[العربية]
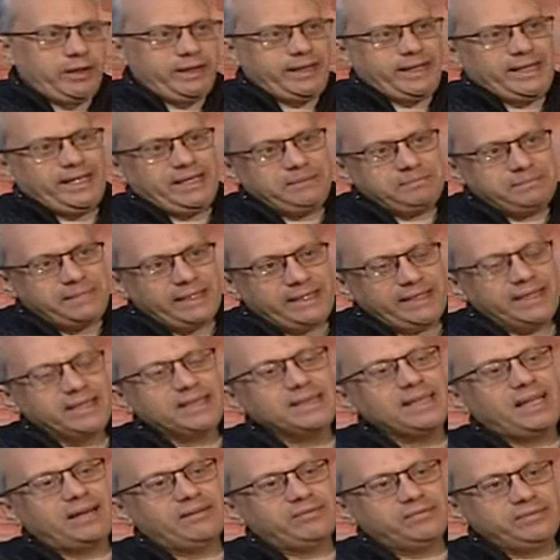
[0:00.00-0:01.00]
هنا يبدا
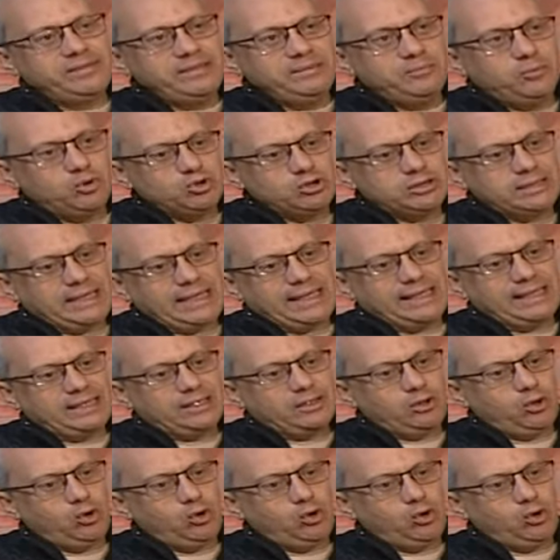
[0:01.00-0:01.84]
يطلع فيه منتج